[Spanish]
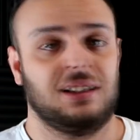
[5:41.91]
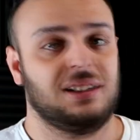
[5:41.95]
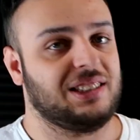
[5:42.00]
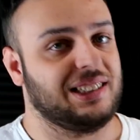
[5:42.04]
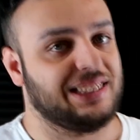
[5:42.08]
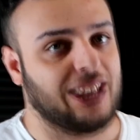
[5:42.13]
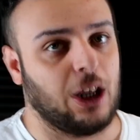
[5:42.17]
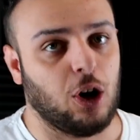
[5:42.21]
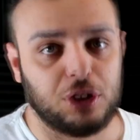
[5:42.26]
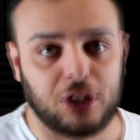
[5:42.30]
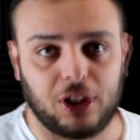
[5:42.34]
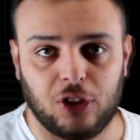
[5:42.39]
se
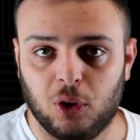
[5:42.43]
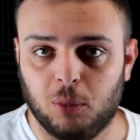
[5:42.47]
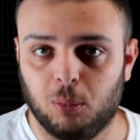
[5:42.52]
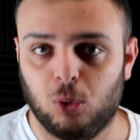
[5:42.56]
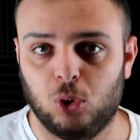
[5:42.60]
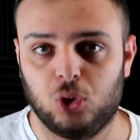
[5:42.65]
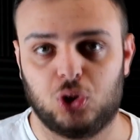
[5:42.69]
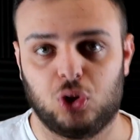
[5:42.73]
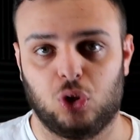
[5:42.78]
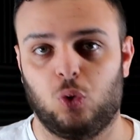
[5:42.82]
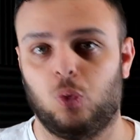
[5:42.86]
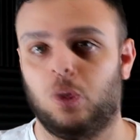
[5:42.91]
está notando
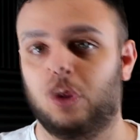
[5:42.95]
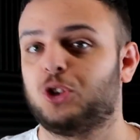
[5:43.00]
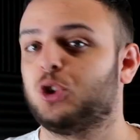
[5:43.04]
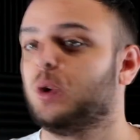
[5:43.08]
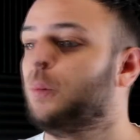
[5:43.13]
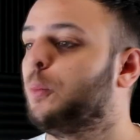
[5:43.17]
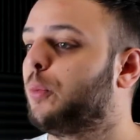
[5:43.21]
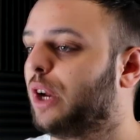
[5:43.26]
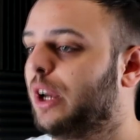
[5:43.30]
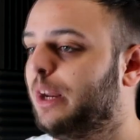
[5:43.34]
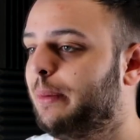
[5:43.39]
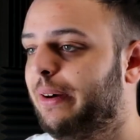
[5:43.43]
mucho. No es
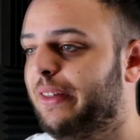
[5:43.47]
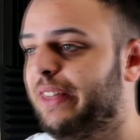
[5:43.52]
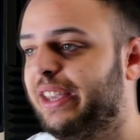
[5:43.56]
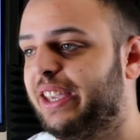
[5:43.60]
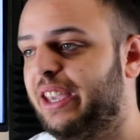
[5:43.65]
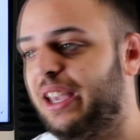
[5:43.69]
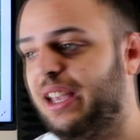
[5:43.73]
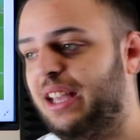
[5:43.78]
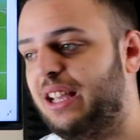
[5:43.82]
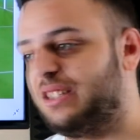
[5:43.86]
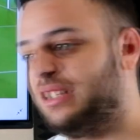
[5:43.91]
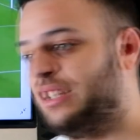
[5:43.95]
un problema de
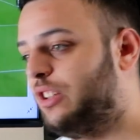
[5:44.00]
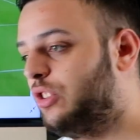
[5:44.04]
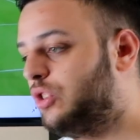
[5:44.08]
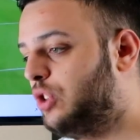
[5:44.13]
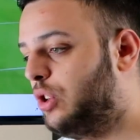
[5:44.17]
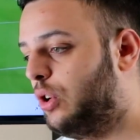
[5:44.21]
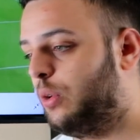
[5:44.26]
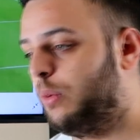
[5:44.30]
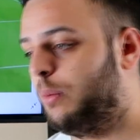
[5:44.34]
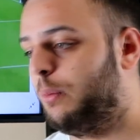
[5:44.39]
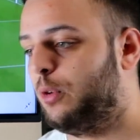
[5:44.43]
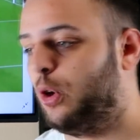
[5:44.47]
que
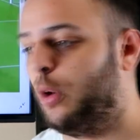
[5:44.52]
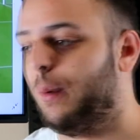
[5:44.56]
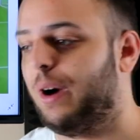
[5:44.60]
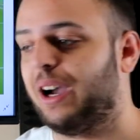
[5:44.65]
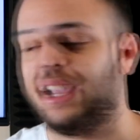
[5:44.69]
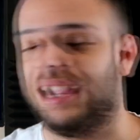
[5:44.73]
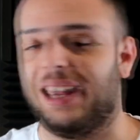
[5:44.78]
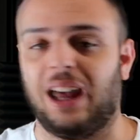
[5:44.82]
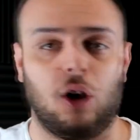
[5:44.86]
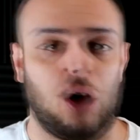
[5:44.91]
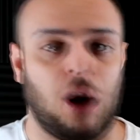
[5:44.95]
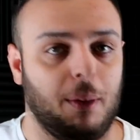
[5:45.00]
Asensio no
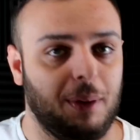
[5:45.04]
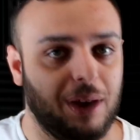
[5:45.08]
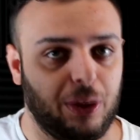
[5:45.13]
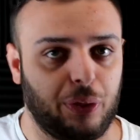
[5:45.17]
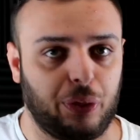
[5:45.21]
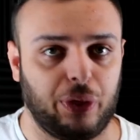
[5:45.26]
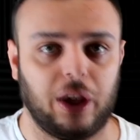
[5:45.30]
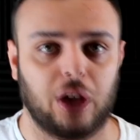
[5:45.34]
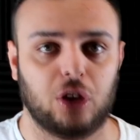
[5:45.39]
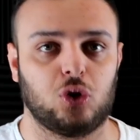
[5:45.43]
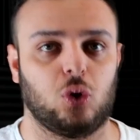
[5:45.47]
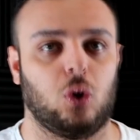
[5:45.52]
baje a
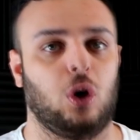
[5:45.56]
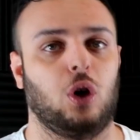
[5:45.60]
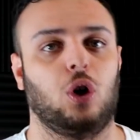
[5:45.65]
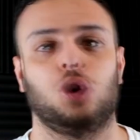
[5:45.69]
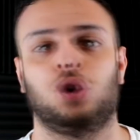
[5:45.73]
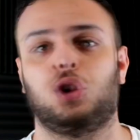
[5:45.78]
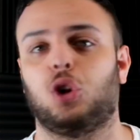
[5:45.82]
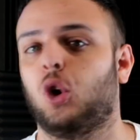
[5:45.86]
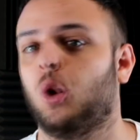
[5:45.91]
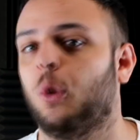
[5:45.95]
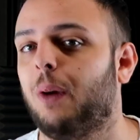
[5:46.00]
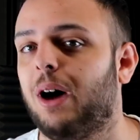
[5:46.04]
veces, o al
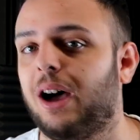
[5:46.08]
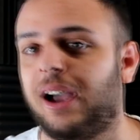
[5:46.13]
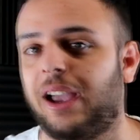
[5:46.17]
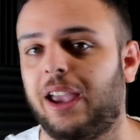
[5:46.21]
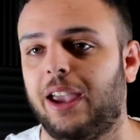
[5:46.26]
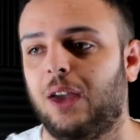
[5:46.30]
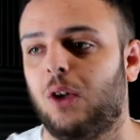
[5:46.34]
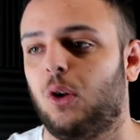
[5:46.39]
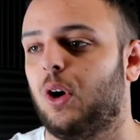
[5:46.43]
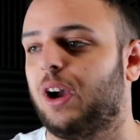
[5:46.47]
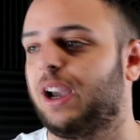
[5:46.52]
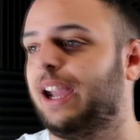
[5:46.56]
otro no
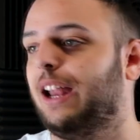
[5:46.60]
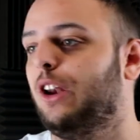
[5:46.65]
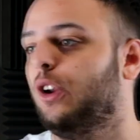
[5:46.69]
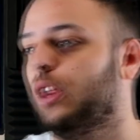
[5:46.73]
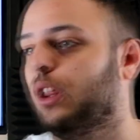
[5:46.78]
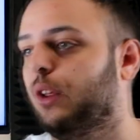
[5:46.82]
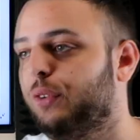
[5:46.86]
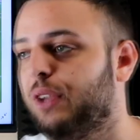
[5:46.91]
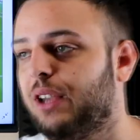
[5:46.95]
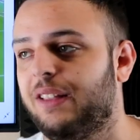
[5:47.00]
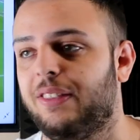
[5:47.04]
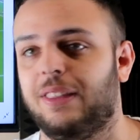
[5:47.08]
baje, o aquel no
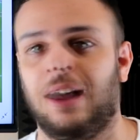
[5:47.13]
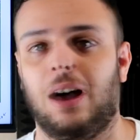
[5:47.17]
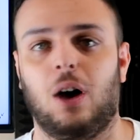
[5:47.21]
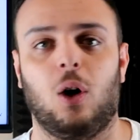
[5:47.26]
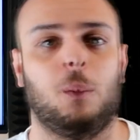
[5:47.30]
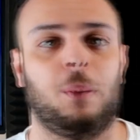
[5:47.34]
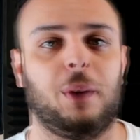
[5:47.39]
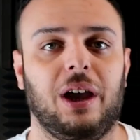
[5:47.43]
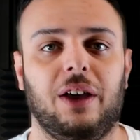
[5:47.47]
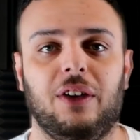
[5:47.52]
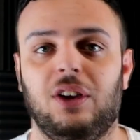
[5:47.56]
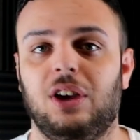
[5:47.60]
defienda,
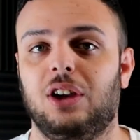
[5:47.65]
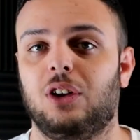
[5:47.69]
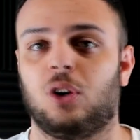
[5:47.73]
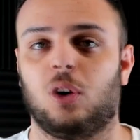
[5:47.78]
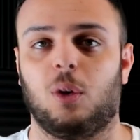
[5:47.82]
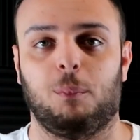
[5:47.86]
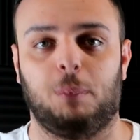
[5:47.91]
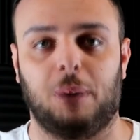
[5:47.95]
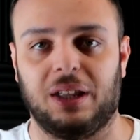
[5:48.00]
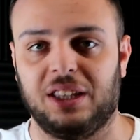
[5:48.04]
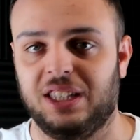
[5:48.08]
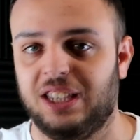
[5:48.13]
o Pedri, o
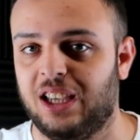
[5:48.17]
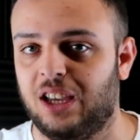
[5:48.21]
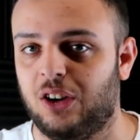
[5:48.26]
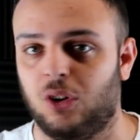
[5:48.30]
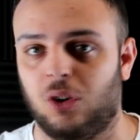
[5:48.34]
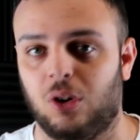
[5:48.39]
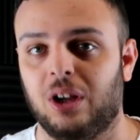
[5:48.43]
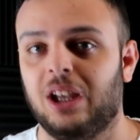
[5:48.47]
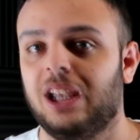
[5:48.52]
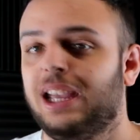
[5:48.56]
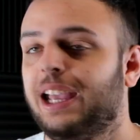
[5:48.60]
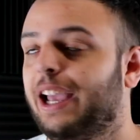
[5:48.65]
compañía,
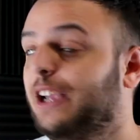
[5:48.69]
no.